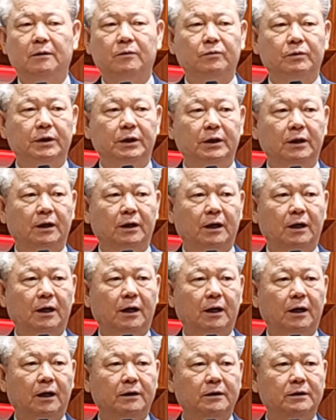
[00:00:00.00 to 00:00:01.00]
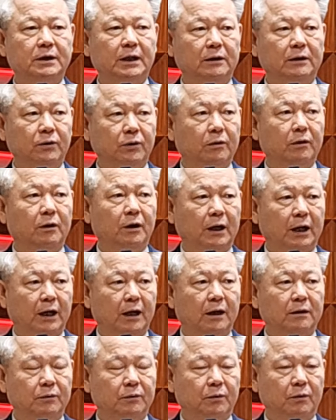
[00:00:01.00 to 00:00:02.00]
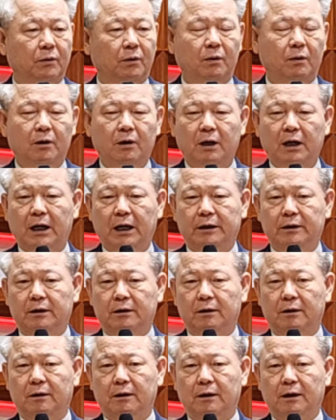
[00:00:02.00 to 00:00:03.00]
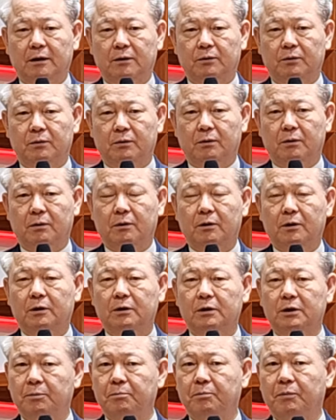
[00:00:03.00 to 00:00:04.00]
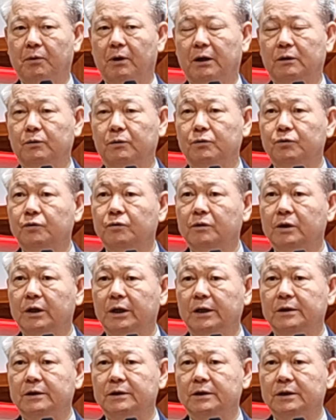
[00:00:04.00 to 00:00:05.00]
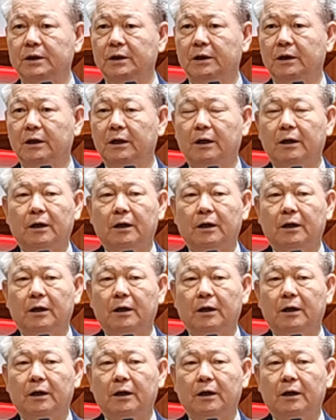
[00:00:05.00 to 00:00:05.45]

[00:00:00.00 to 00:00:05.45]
우리가 자녀를 낳아도 아이를 낳아도 기뻐하고 축하하지